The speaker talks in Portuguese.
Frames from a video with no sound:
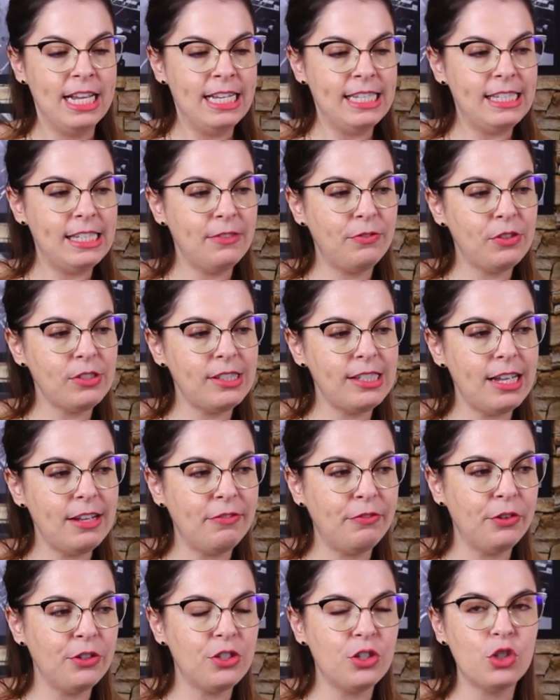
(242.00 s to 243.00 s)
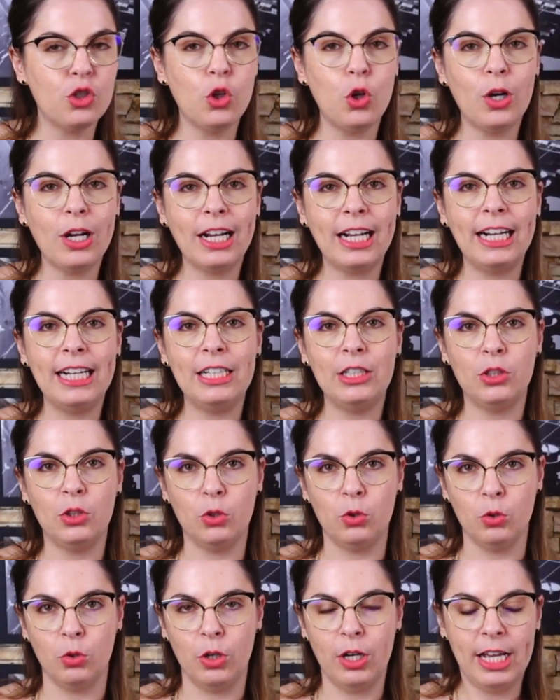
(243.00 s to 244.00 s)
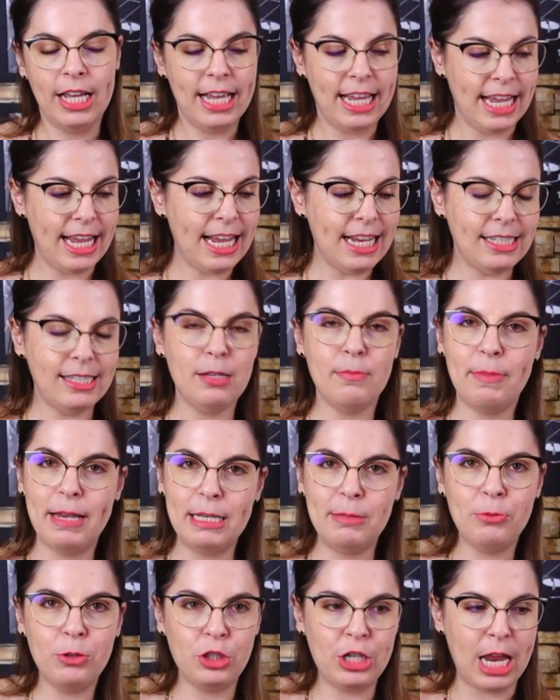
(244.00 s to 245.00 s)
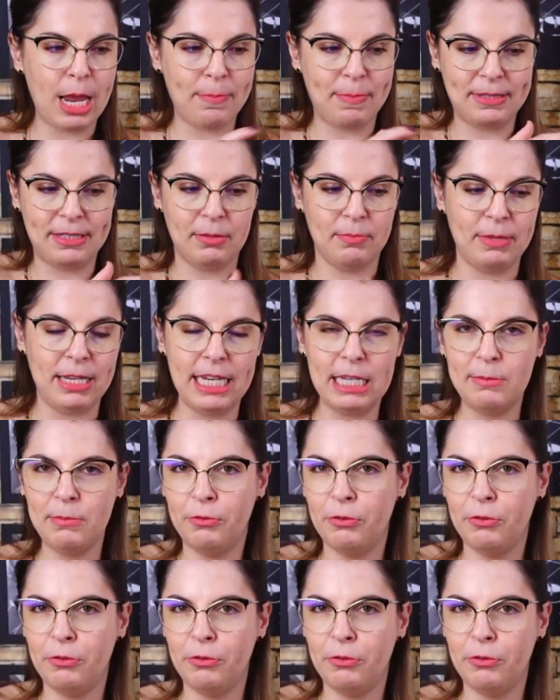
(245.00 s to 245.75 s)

se você for deslocando esse mesmo shape, esse mesmo